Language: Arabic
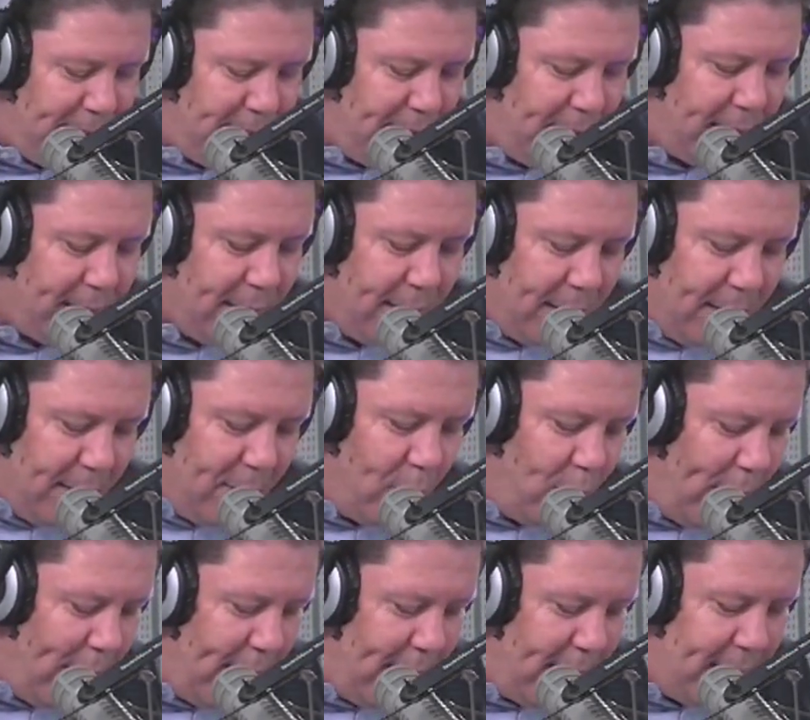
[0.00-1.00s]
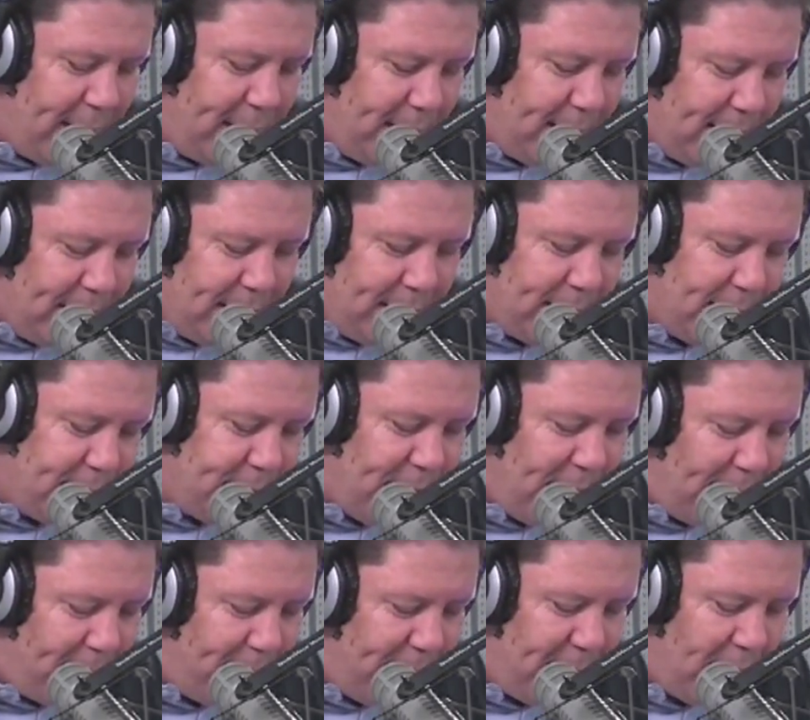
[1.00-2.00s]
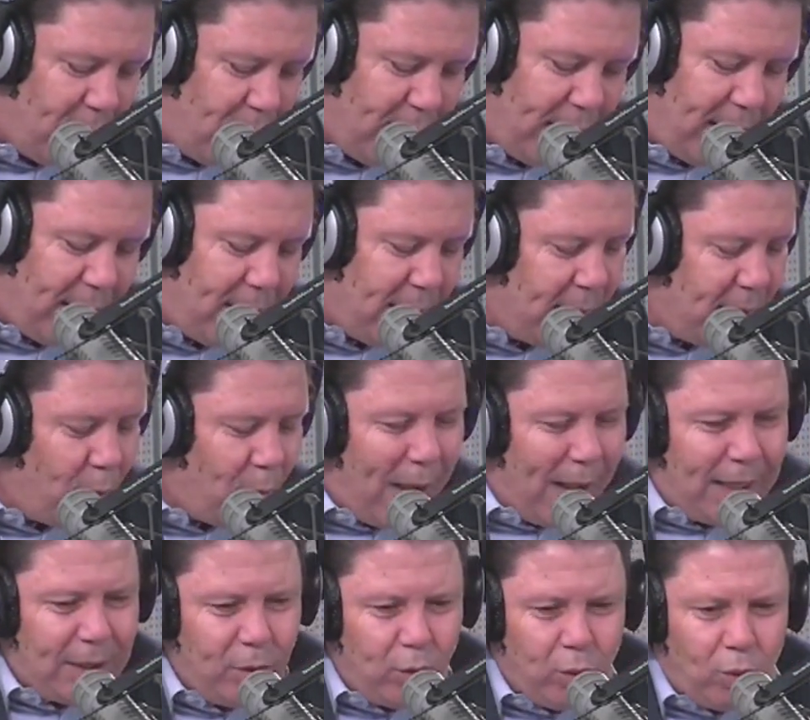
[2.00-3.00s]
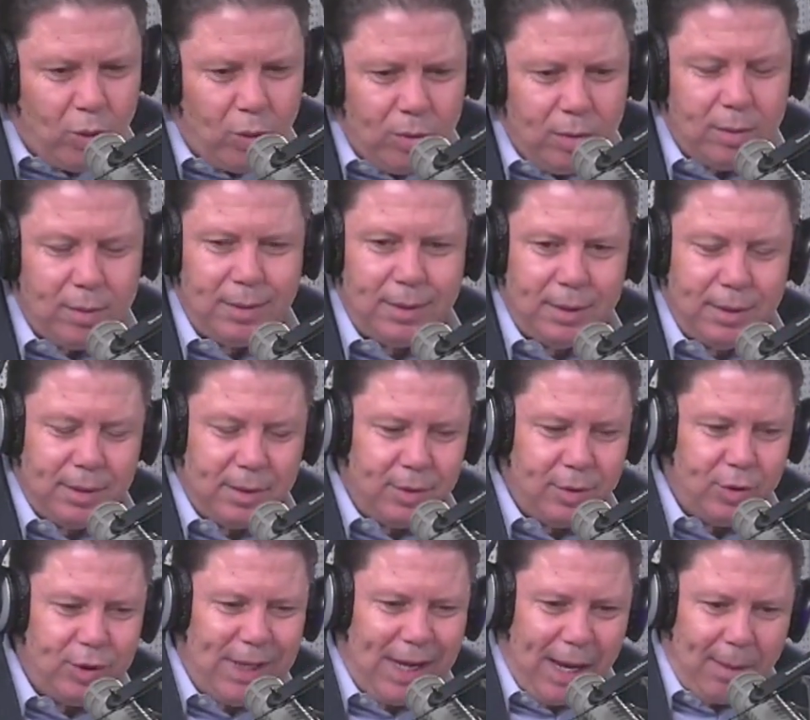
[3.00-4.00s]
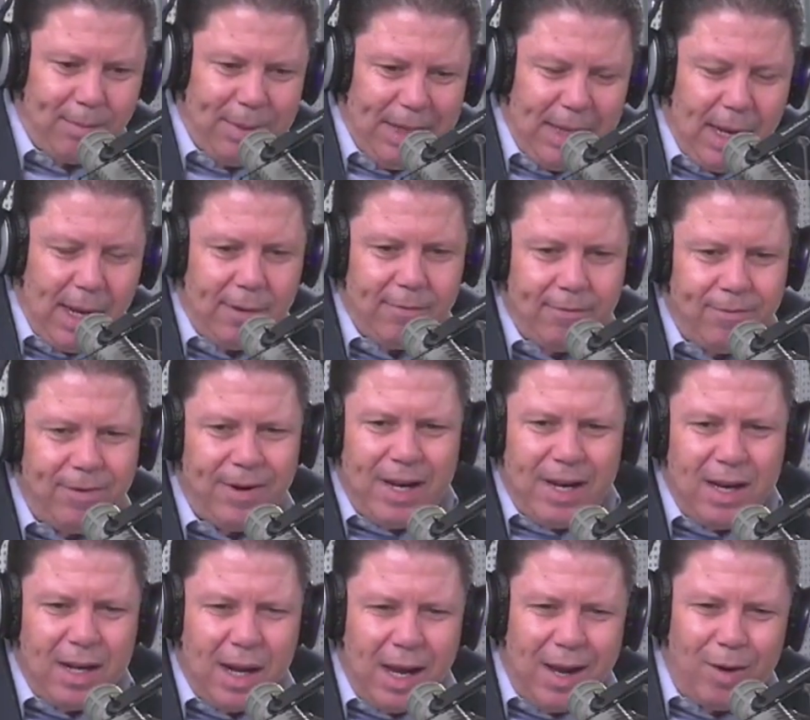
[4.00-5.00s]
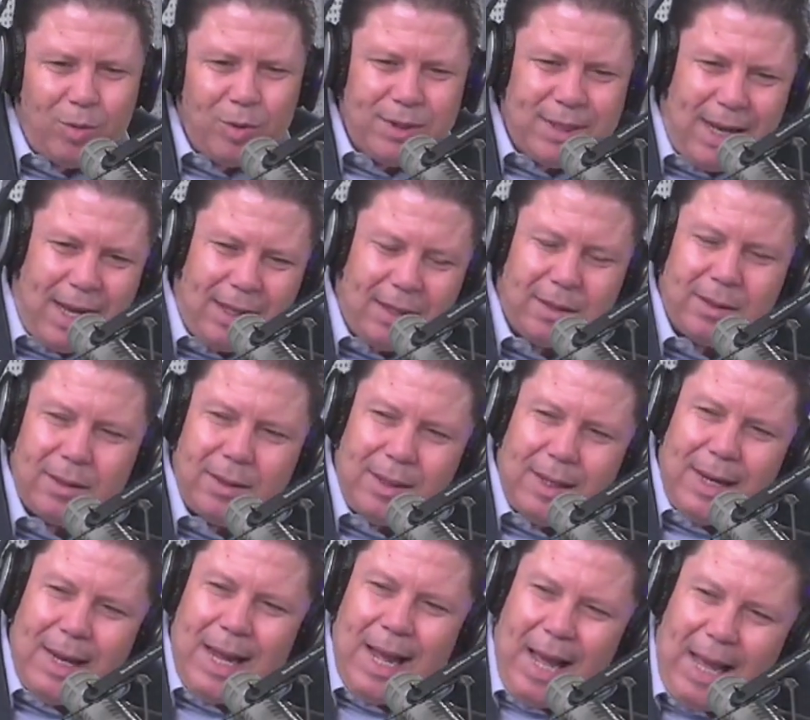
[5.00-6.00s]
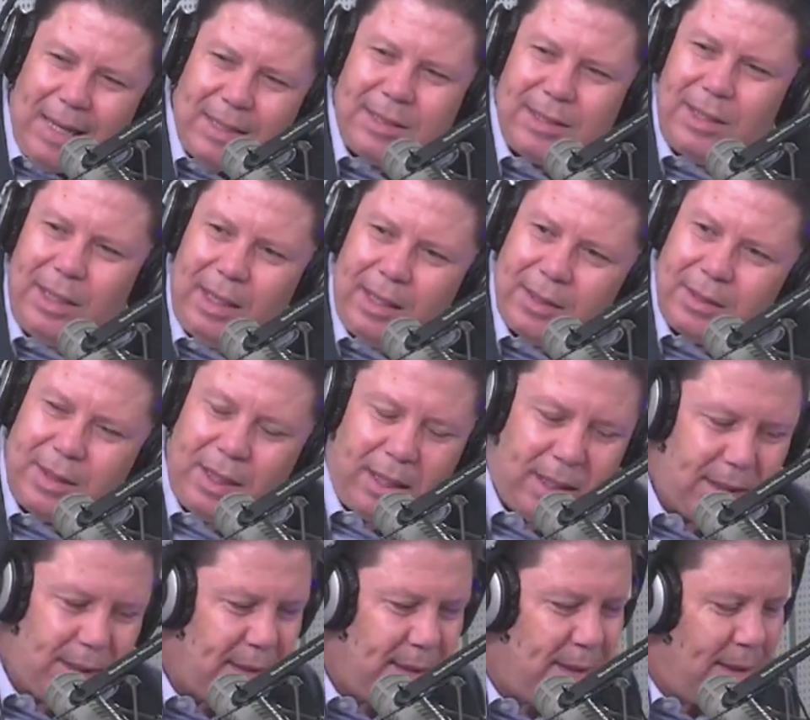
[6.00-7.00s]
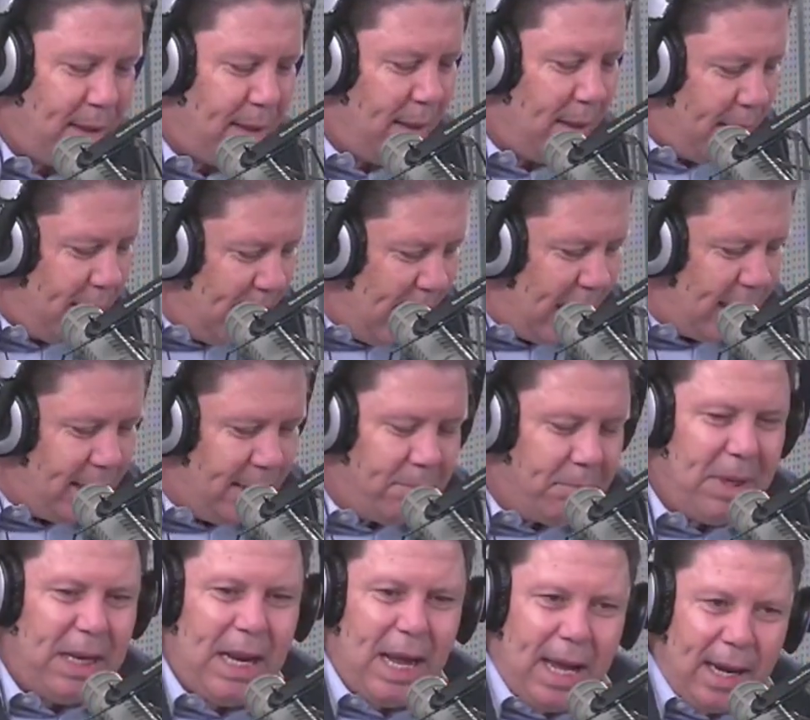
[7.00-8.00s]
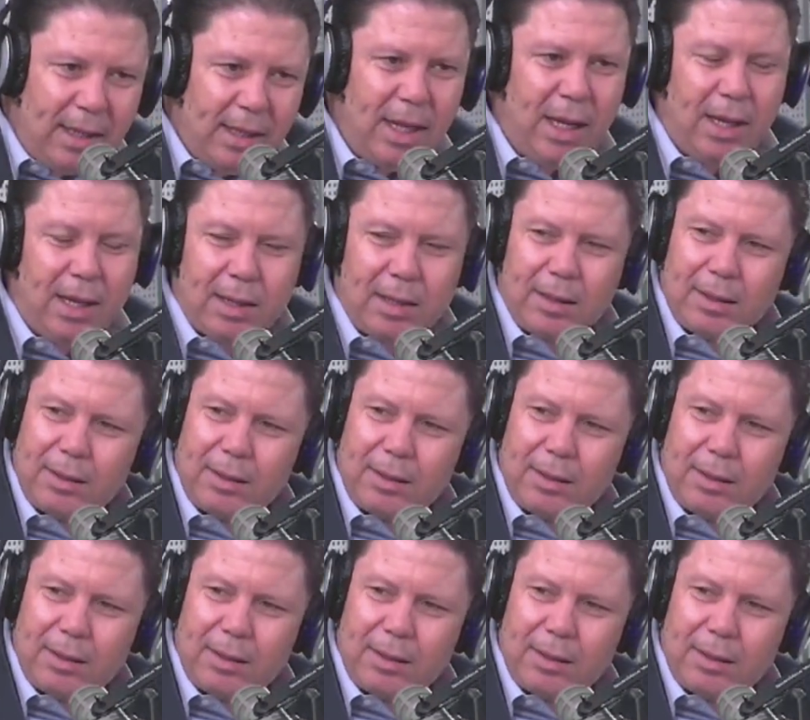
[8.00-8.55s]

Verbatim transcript: هذا ورجع آه، مره اخرى وعنده شعبيه في الاوساط السياسيه يعني ملياردير